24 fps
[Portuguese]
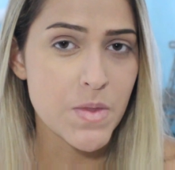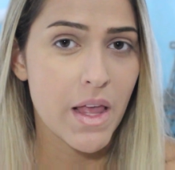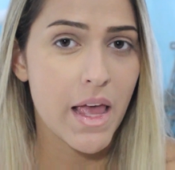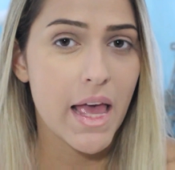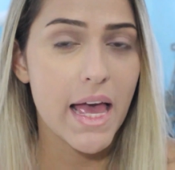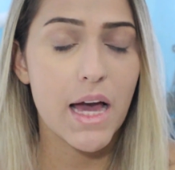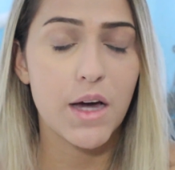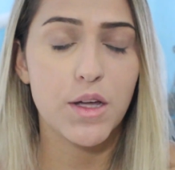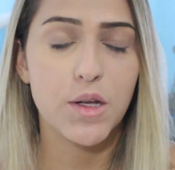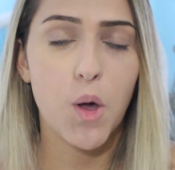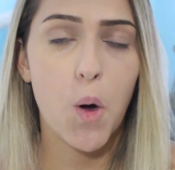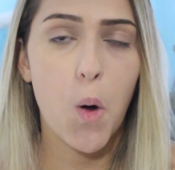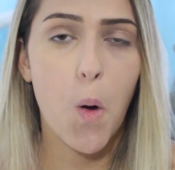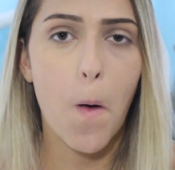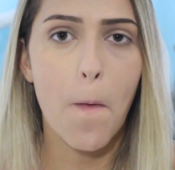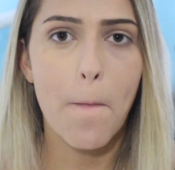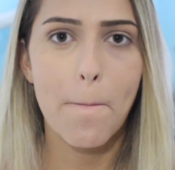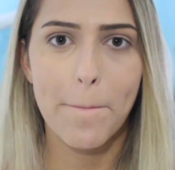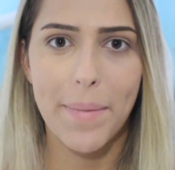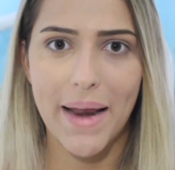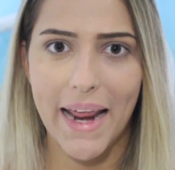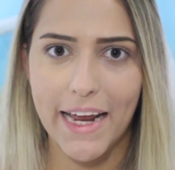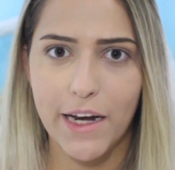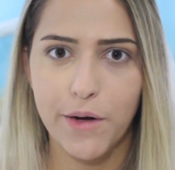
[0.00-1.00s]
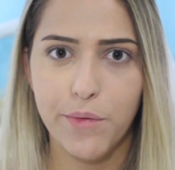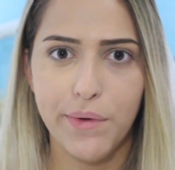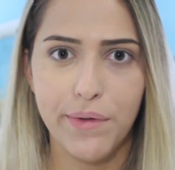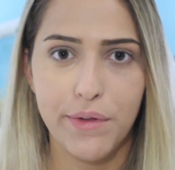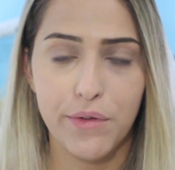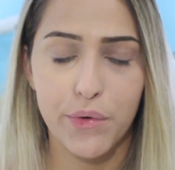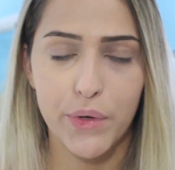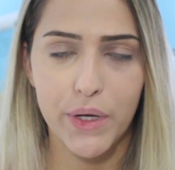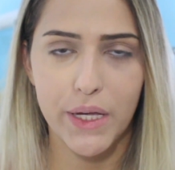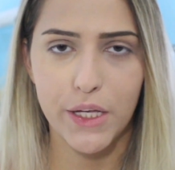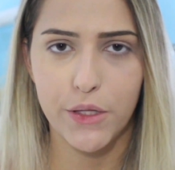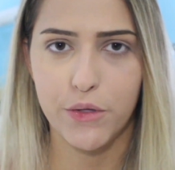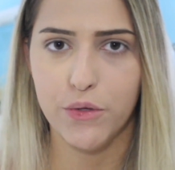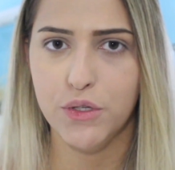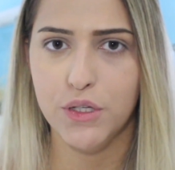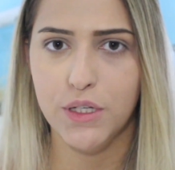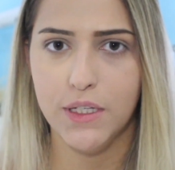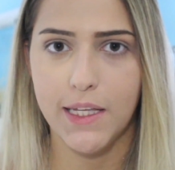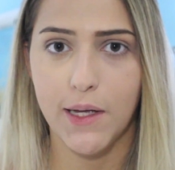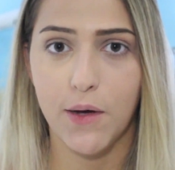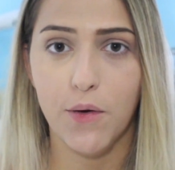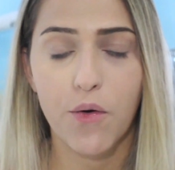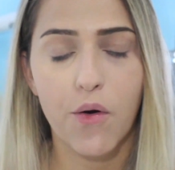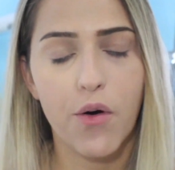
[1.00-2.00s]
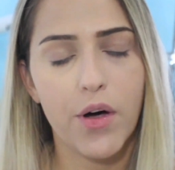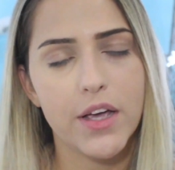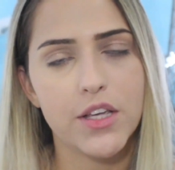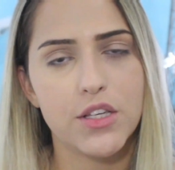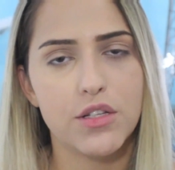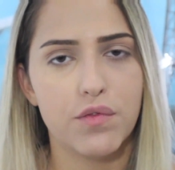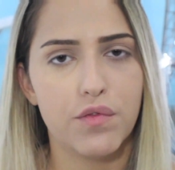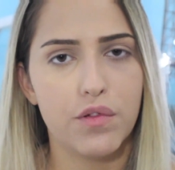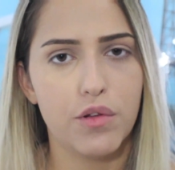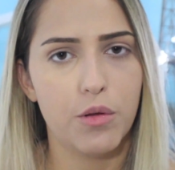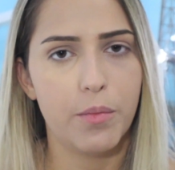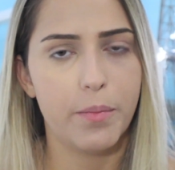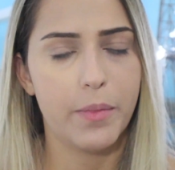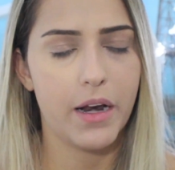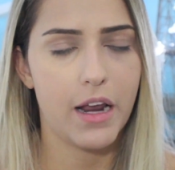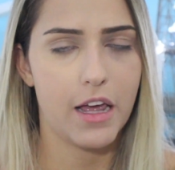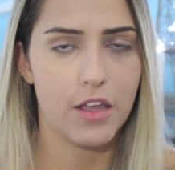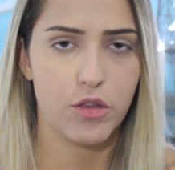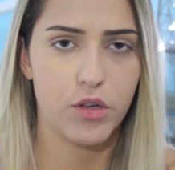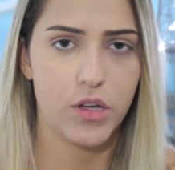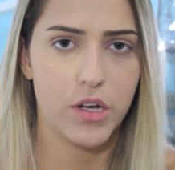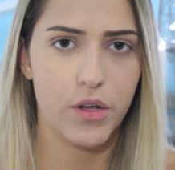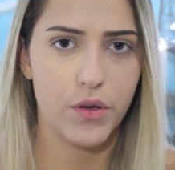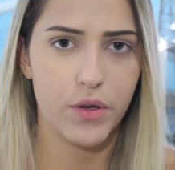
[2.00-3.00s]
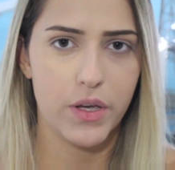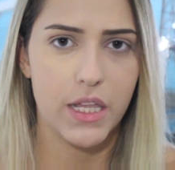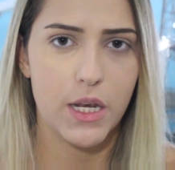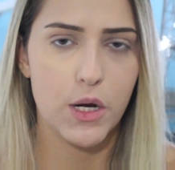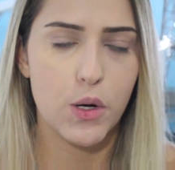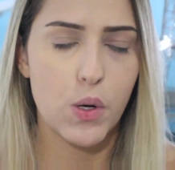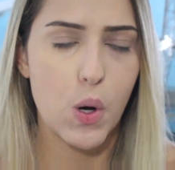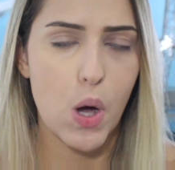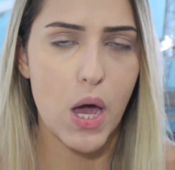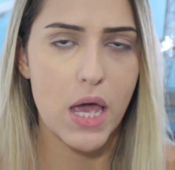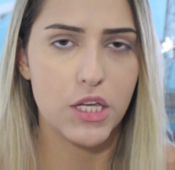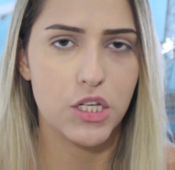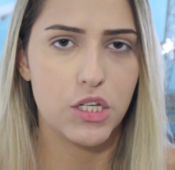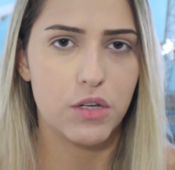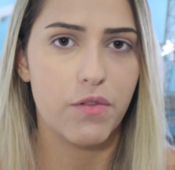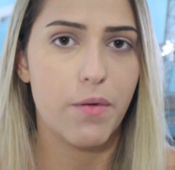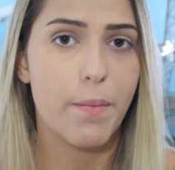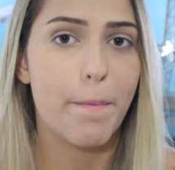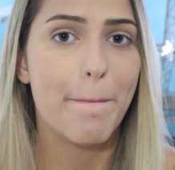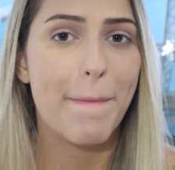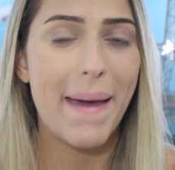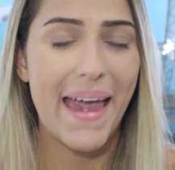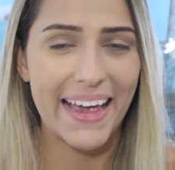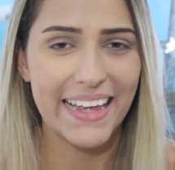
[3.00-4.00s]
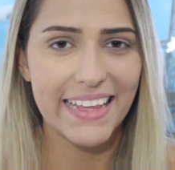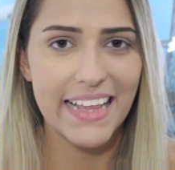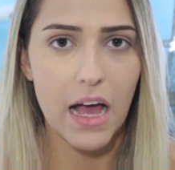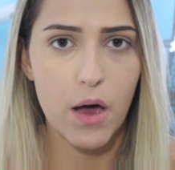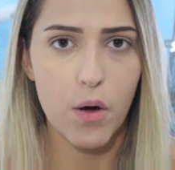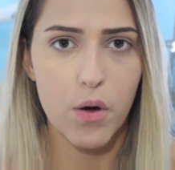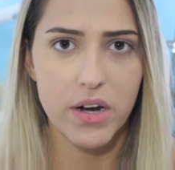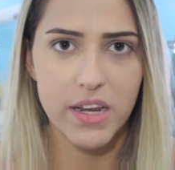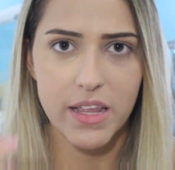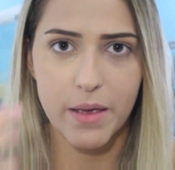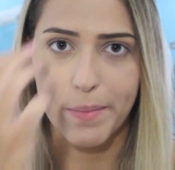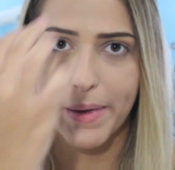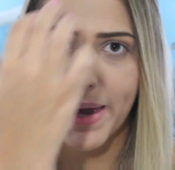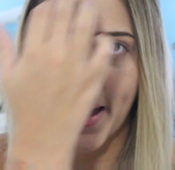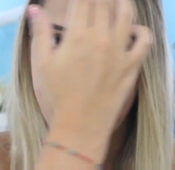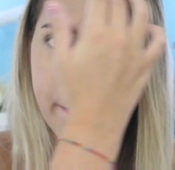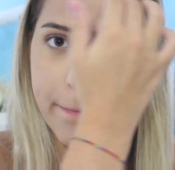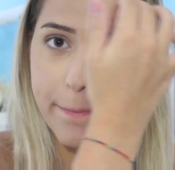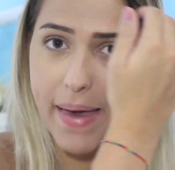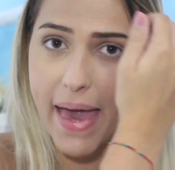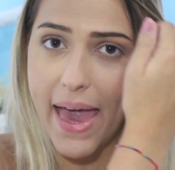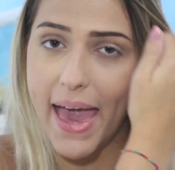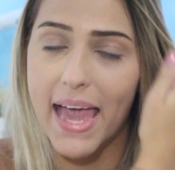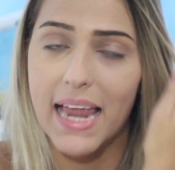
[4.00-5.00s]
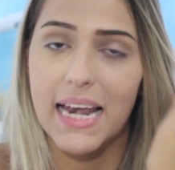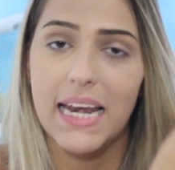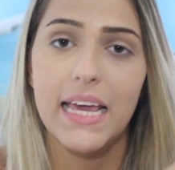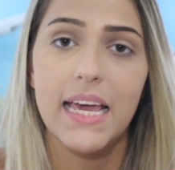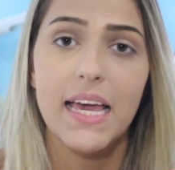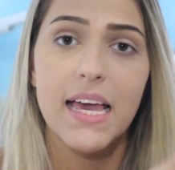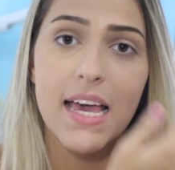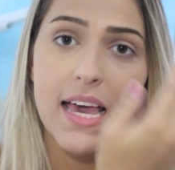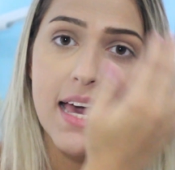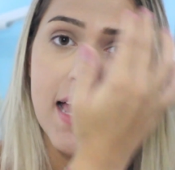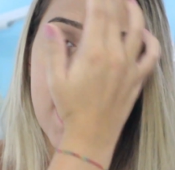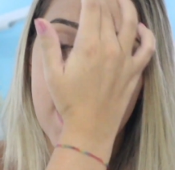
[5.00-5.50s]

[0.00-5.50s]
Eu não comprei no intuito de ter um corretivo iluminador, eu queria um corretivo bem da cor da minha pele.